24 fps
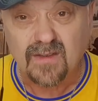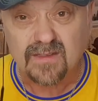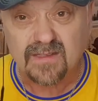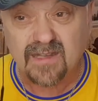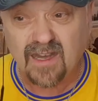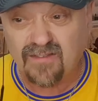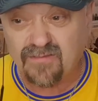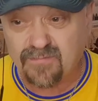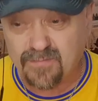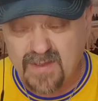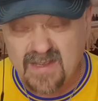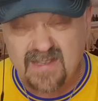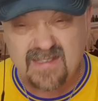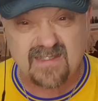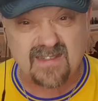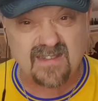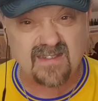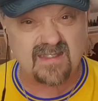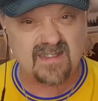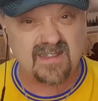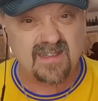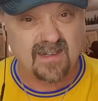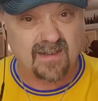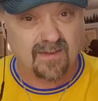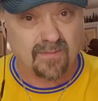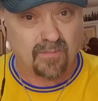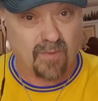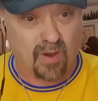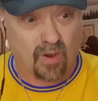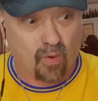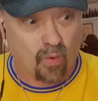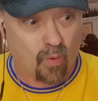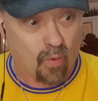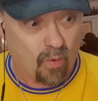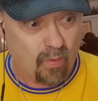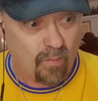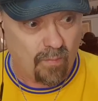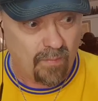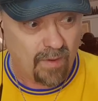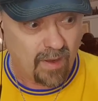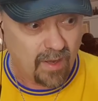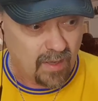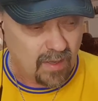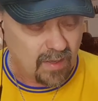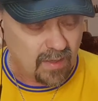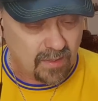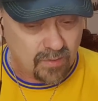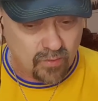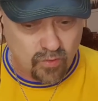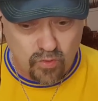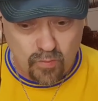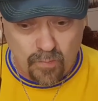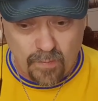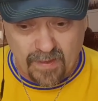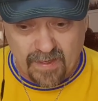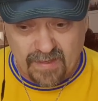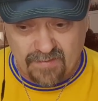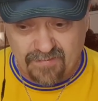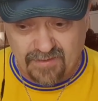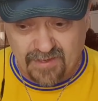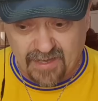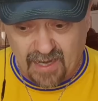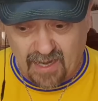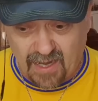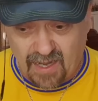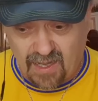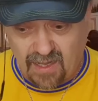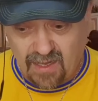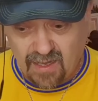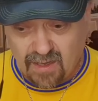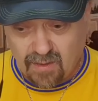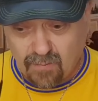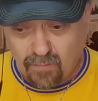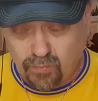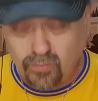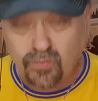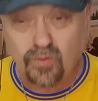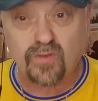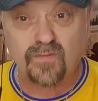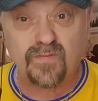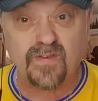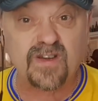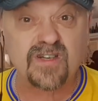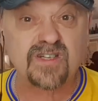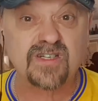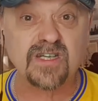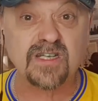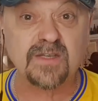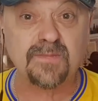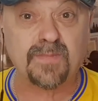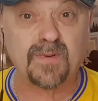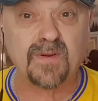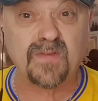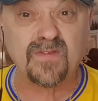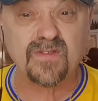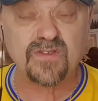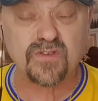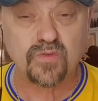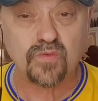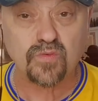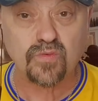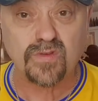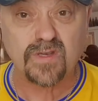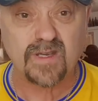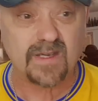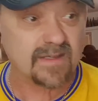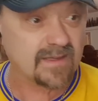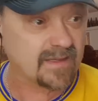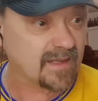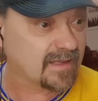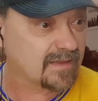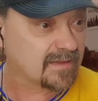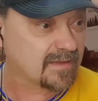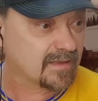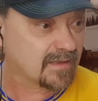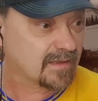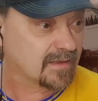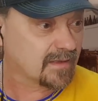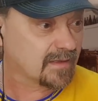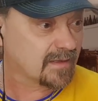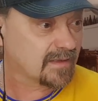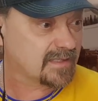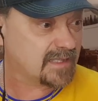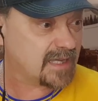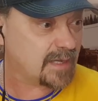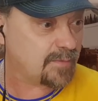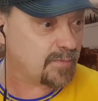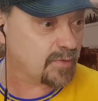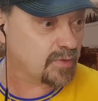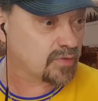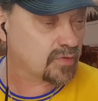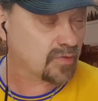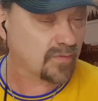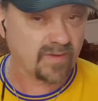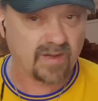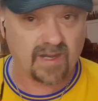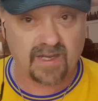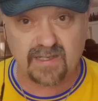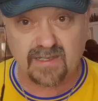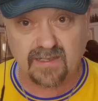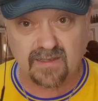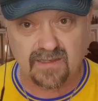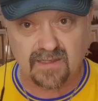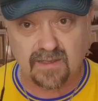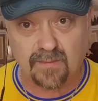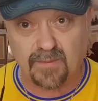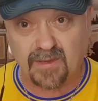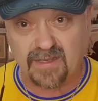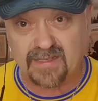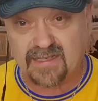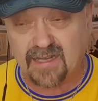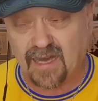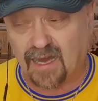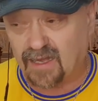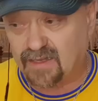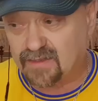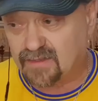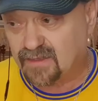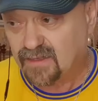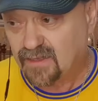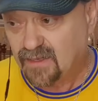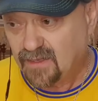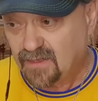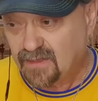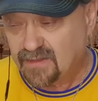да, вместе с Ермаком, грубо говоря, будут вершить правосудие над э, теми, кто выходил на Майдан,